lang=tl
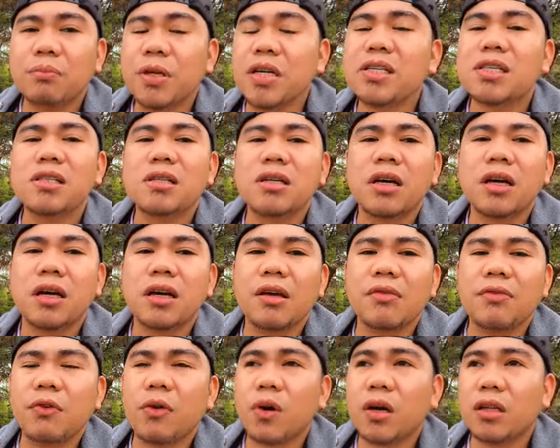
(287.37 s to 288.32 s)
please uh,
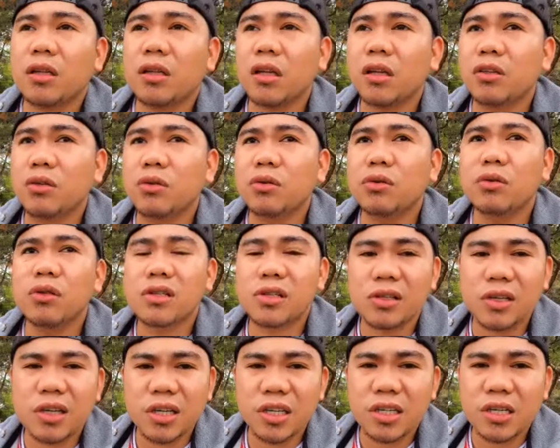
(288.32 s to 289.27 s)
if you can uh, do
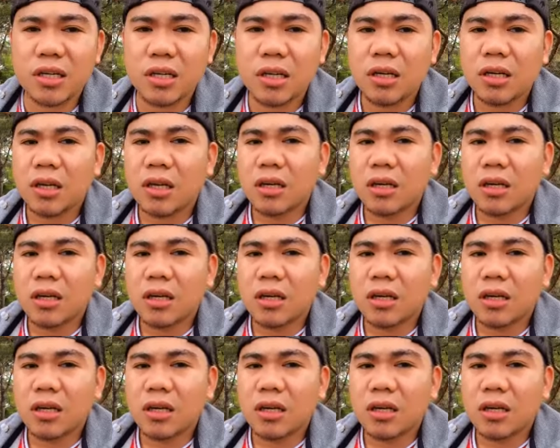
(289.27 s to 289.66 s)
search